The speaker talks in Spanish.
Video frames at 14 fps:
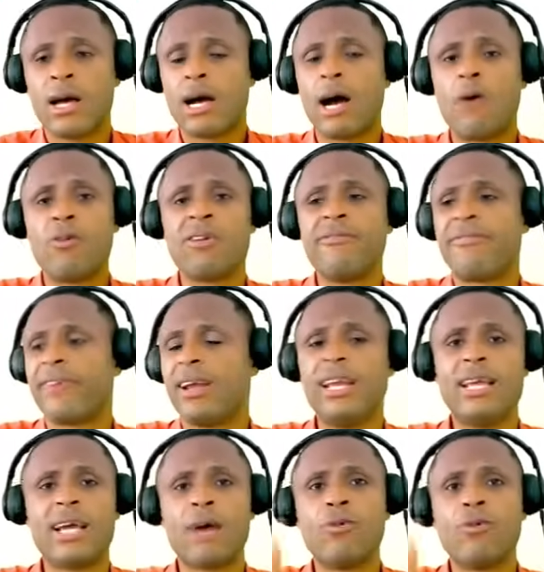a un
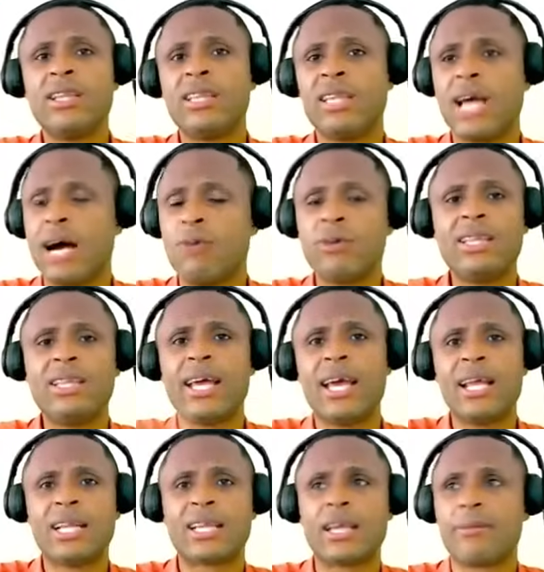infeliz, a un, a un
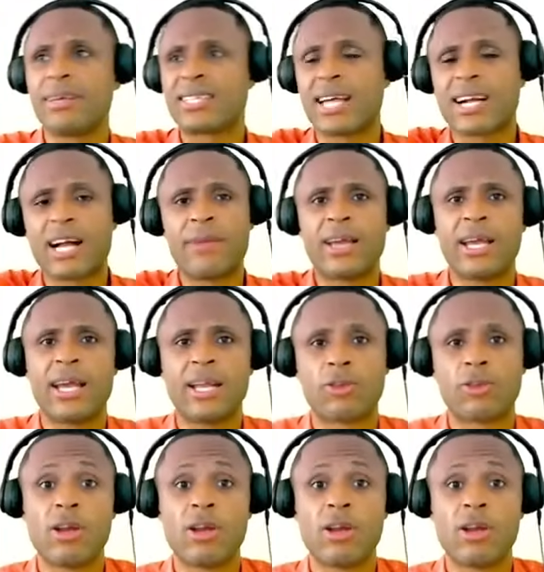indigente, ve, sácame esto.